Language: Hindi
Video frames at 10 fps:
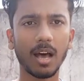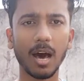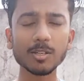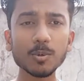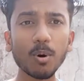
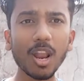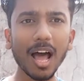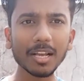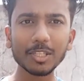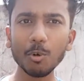हंस बोला
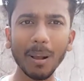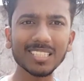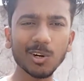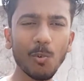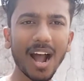क्यों भाई
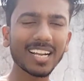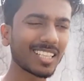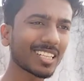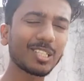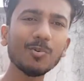कौआ इधर
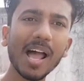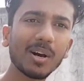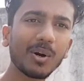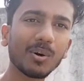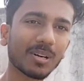क्यों आए
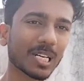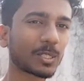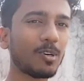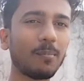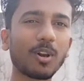हो
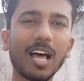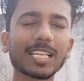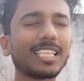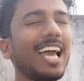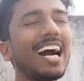कुआ बोला कि
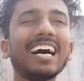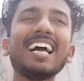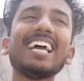आय